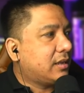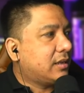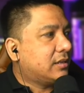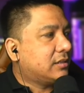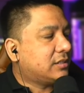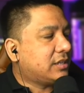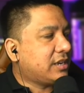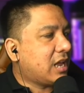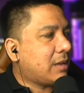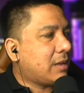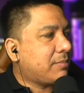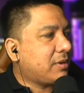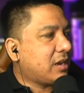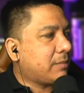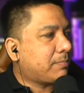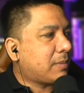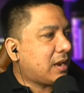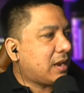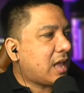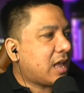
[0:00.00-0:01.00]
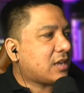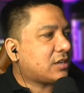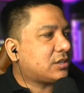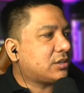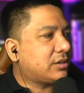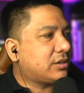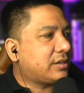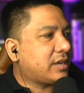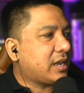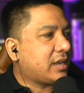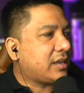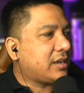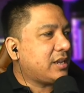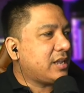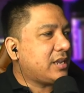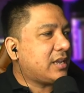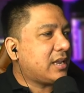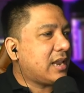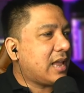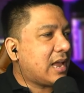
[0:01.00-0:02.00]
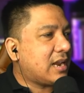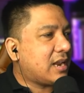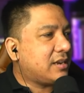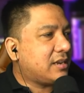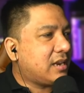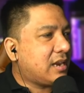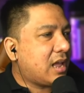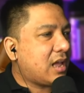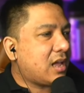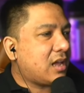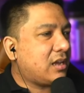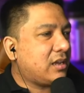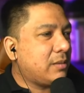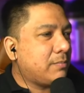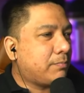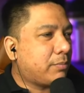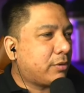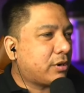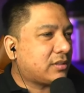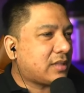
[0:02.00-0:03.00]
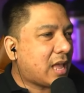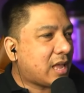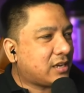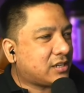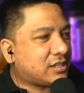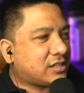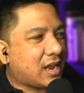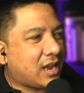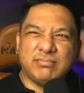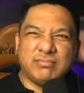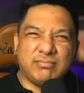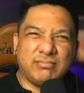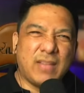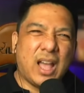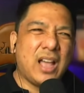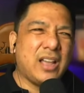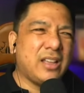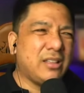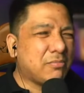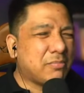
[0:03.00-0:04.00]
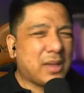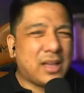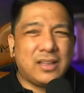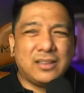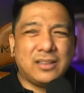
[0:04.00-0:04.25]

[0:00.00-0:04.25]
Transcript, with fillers: Sinabi ng palasyo na kinikilala nila ang importansya. Bakit pa?